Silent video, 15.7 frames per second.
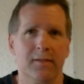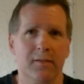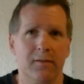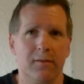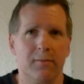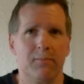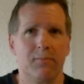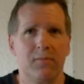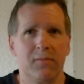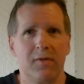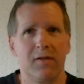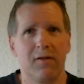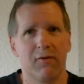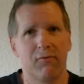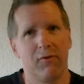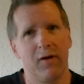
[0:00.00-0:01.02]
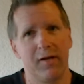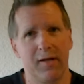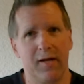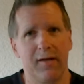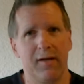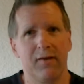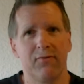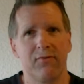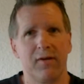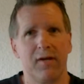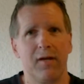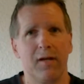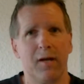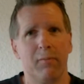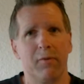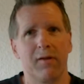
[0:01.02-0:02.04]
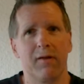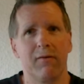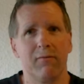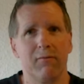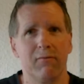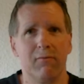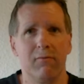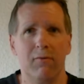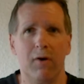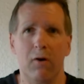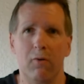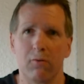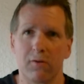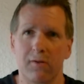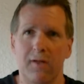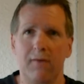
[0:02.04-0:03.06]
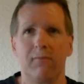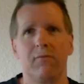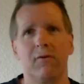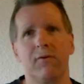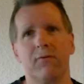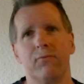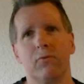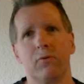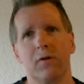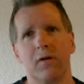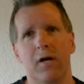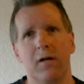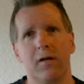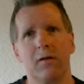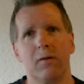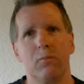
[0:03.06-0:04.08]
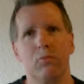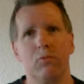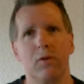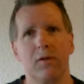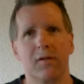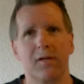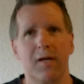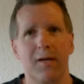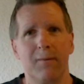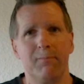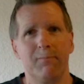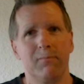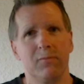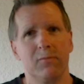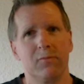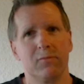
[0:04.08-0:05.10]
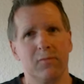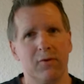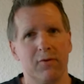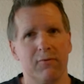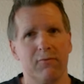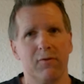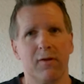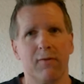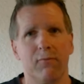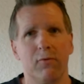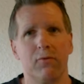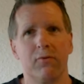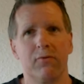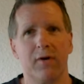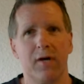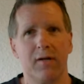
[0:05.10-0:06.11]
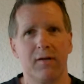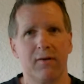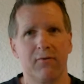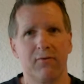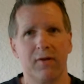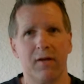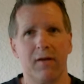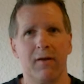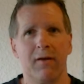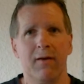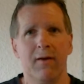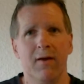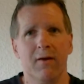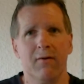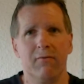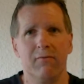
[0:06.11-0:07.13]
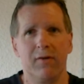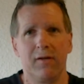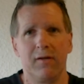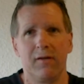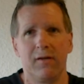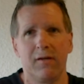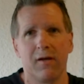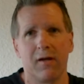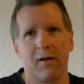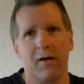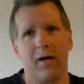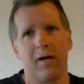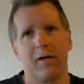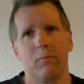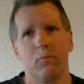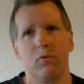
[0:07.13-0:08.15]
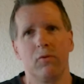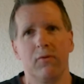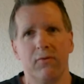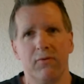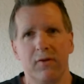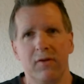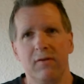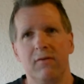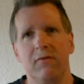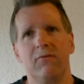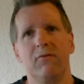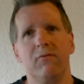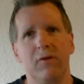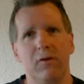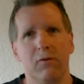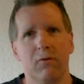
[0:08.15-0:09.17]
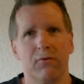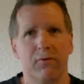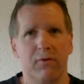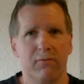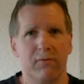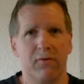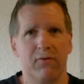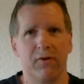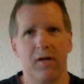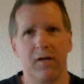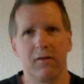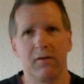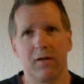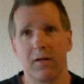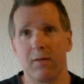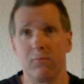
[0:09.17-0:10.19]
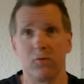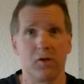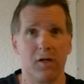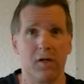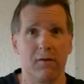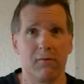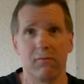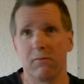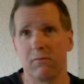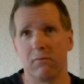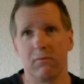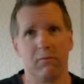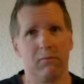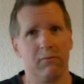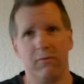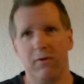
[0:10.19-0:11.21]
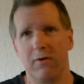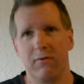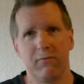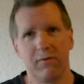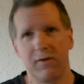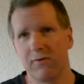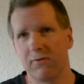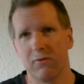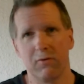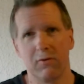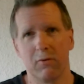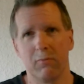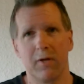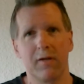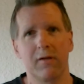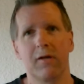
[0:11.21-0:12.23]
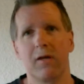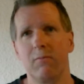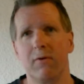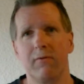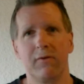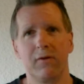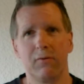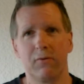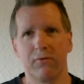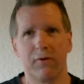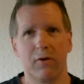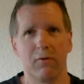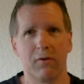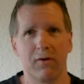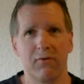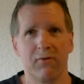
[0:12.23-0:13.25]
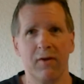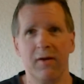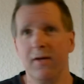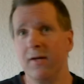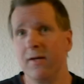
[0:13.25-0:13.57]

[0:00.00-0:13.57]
ähm, die das vielleicht anders sehen, aber dann auch dann wird es wohl keine Gebühren geben. Es wird dann wohl so sein, dass dann wenn die dann eingebunden sind, diese Videos auf den Seiten, dann eben steht, äh, wie es heute bei den GEMA-Videos auch ist,